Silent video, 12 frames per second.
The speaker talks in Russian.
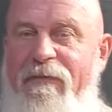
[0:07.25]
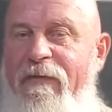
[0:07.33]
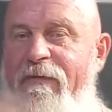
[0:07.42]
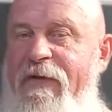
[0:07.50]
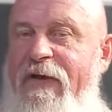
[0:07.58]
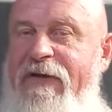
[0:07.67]

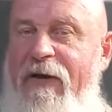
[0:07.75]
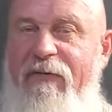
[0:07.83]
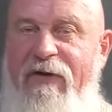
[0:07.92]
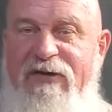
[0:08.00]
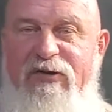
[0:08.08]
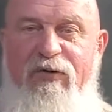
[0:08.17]

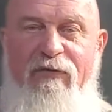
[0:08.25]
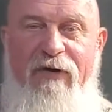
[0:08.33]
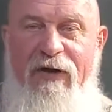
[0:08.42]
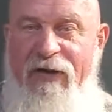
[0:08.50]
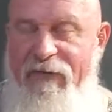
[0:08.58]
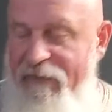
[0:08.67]
Ветром
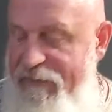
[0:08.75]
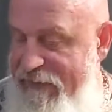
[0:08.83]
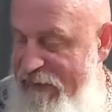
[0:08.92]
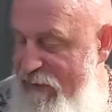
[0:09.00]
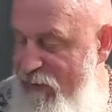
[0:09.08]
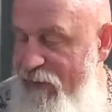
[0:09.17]
раздувало во
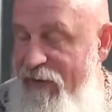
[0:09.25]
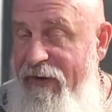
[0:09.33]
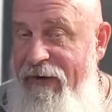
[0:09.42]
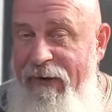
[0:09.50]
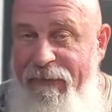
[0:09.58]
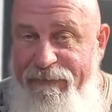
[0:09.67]
все
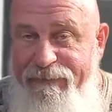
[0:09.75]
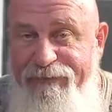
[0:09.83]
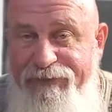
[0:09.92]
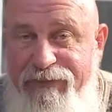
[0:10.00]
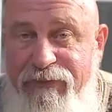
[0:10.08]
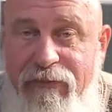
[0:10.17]
стороны.
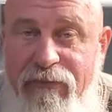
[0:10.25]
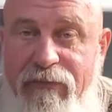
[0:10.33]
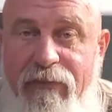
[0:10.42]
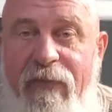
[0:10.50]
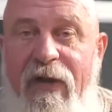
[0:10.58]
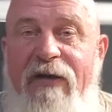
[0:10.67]

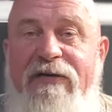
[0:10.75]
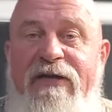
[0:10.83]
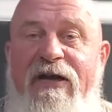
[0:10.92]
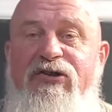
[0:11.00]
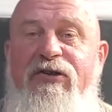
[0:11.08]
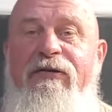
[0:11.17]

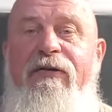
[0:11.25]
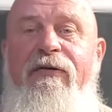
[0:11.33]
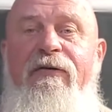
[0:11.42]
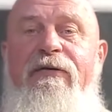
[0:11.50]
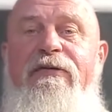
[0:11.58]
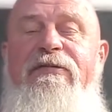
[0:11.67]
Значит,
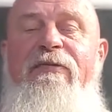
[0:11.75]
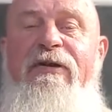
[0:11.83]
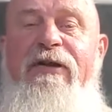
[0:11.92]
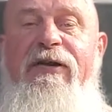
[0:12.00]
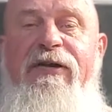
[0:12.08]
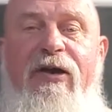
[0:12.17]

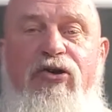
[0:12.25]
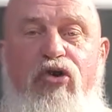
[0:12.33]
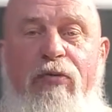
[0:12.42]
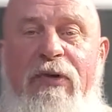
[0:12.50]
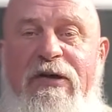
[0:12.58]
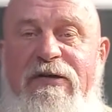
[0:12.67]
смотрите, о
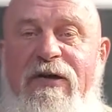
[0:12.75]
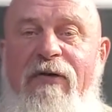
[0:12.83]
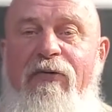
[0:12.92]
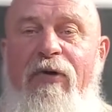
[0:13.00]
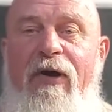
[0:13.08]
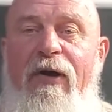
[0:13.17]
чем
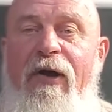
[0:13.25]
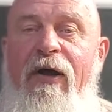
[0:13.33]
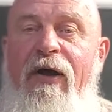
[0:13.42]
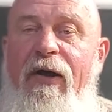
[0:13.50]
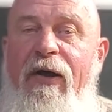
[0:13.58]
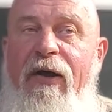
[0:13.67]
разговор.
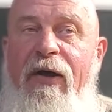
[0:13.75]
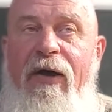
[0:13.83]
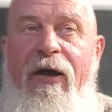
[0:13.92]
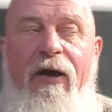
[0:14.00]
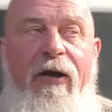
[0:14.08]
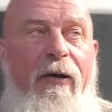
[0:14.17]

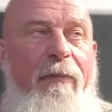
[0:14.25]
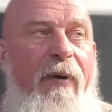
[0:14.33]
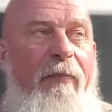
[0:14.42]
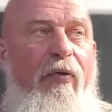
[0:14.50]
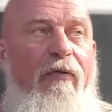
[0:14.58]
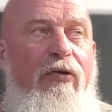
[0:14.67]
Э,
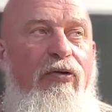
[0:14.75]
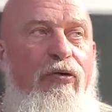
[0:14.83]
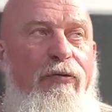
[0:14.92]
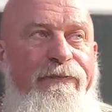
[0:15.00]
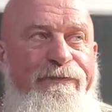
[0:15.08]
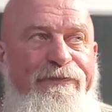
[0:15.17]
по
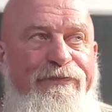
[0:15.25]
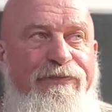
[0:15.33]
поводу